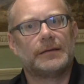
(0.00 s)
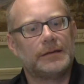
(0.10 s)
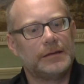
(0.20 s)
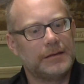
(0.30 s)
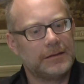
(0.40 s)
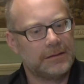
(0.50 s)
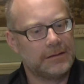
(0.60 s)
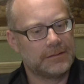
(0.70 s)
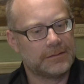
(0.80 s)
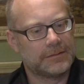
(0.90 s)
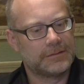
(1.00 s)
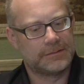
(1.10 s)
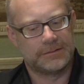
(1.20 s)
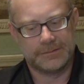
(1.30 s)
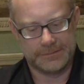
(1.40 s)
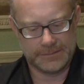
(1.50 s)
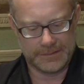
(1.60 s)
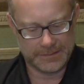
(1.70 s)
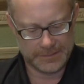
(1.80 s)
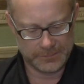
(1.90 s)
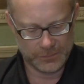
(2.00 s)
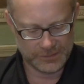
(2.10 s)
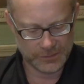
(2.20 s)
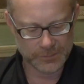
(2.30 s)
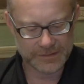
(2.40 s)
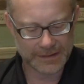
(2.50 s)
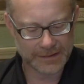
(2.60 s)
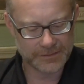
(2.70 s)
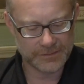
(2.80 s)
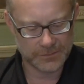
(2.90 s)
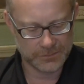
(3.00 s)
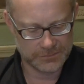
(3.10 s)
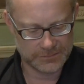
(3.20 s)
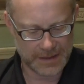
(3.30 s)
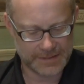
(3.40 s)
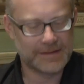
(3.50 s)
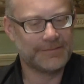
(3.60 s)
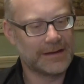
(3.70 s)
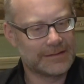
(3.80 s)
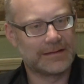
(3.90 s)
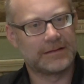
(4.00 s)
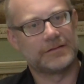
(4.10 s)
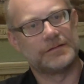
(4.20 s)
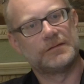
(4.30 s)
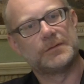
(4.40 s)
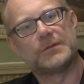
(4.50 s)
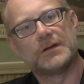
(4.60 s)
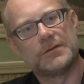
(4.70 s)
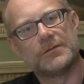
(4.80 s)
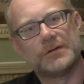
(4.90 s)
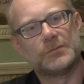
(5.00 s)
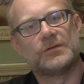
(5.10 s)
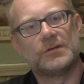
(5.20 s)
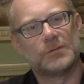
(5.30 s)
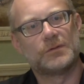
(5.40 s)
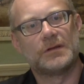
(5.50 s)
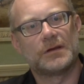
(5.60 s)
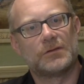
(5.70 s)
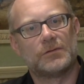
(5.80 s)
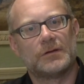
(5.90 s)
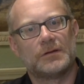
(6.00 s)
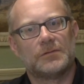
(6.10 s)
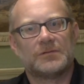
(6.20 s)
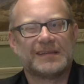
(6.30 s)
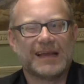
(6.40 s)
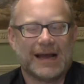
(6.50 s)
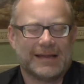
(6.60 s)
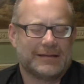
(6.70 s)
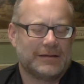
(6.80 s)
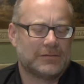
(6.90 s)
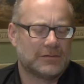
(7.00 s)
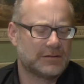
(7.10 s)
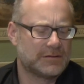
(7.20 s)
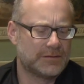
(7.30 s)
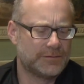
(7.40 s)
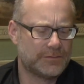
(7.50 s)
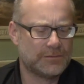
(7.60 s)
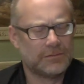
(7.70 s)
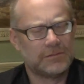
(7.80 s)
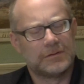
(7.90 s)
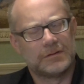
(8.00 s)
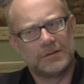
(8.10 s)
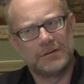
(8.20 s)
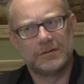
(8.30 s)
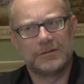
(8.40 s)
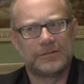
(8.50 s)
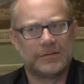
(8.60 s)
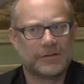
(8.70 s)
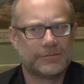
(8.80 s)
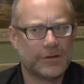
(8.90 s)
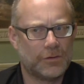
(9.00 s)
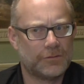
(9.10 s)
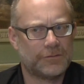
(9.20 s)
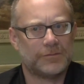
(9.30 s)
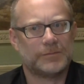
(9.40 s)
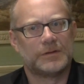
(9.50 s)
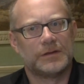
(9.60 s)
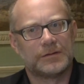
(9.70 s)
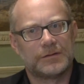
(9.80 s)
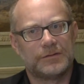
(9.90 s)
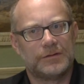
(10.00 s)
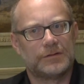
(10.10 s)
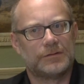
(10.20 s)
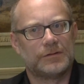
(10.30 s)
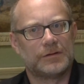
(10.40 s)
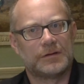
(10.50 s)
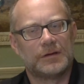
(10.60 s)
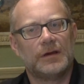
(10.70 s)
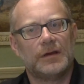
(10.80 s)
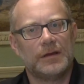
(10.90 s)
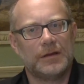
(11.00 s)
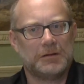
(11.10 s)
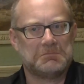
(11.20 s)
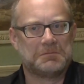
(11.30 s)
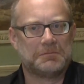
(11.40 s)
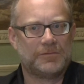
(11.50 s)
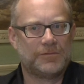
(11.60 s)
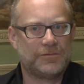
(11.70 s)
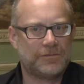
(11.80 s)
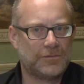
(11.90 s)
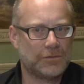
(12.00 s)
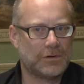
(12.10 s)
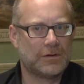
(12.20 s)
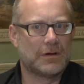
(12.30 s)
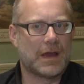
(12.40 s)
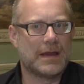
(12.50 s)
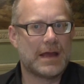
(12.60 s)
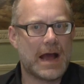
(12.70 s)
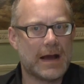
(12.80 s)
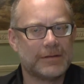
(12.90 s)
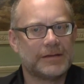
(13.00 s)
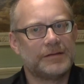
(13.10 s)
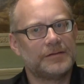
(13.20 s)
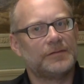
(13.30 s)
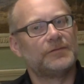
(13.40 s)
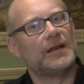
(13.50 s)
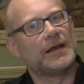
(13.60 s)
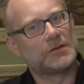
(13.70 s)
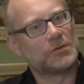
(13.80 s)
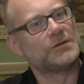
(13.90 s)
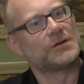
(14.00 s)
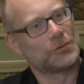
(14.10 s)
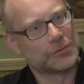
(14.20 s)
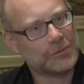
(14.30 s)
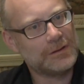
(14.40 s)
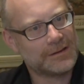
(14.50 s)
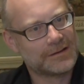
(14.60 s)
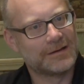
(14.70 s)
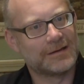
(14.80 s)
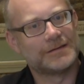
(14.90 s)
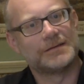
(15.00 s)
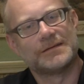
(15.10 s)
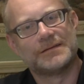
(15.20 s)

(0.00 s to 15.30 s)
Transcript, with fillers: die äh, Museumsdirektion hat gewechselt, es gibt eine neue Museumsdirektorin und da hatte ich so das Gefühl, die ist irgendwie offen, die interessiert sich für eine Arbeit, die sie vielleicht auch nicht kontrollieren kann